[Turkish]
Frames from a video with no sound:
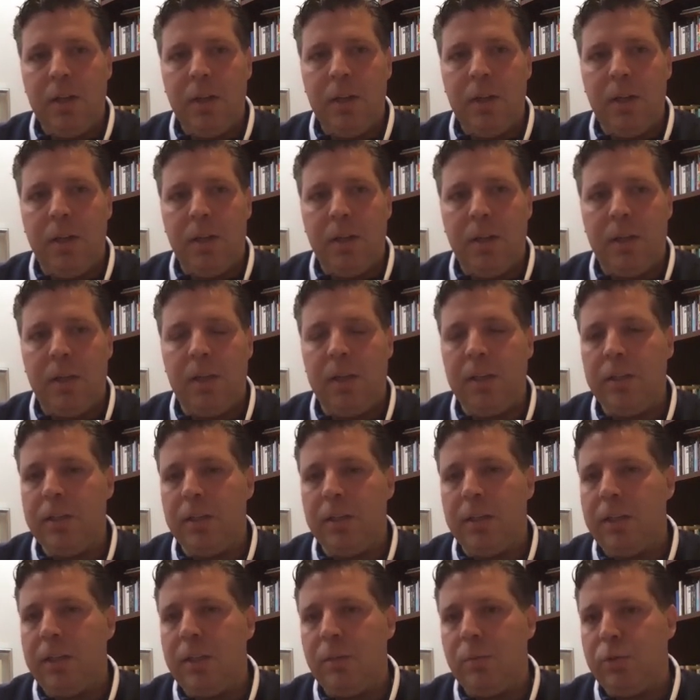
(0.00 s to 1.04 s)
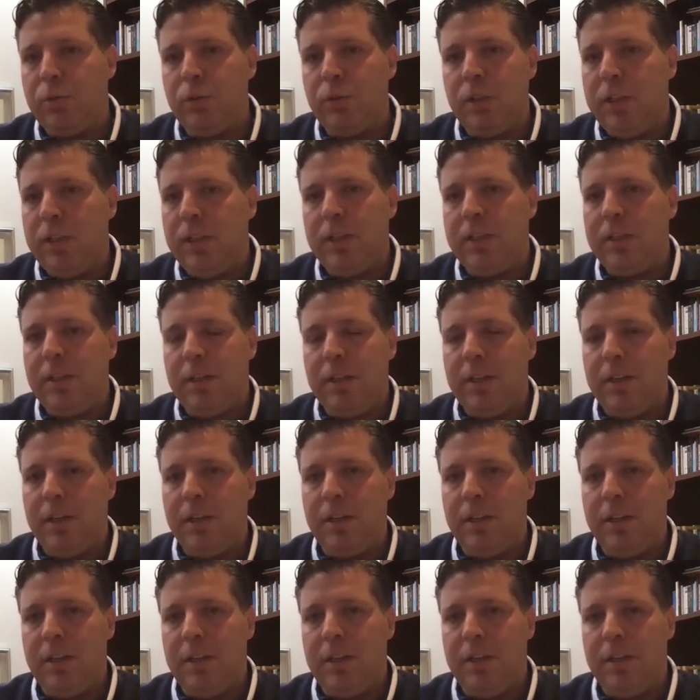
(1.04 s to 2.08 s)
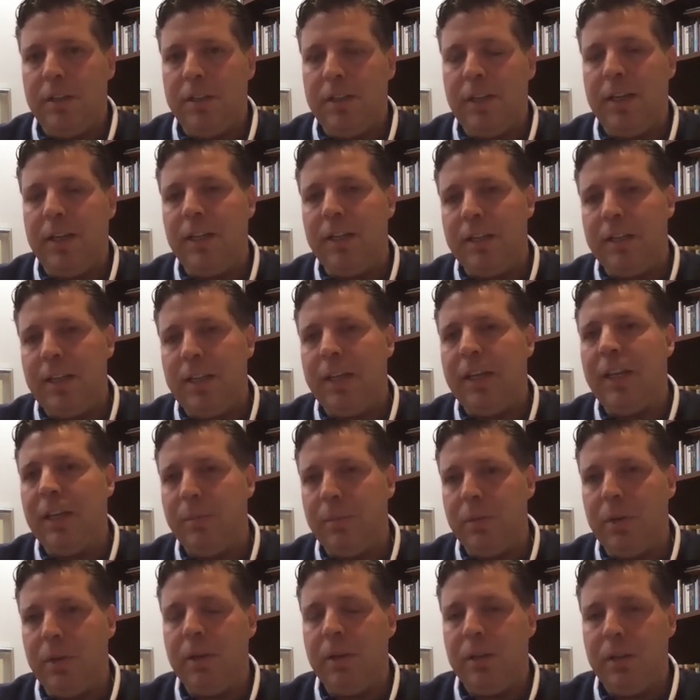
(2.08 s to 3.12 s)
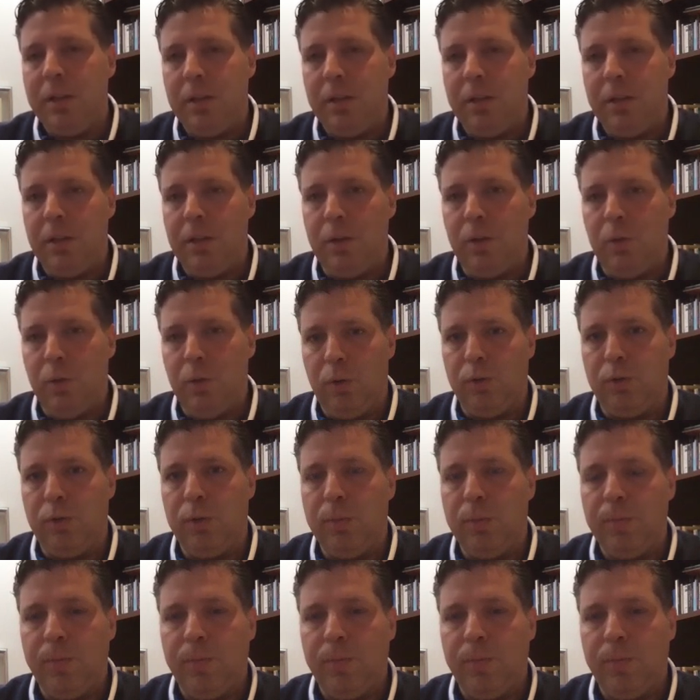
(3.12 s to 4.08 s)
E, Keelan'ınki de bunun ilk e, dene, deneyimi e, oldu.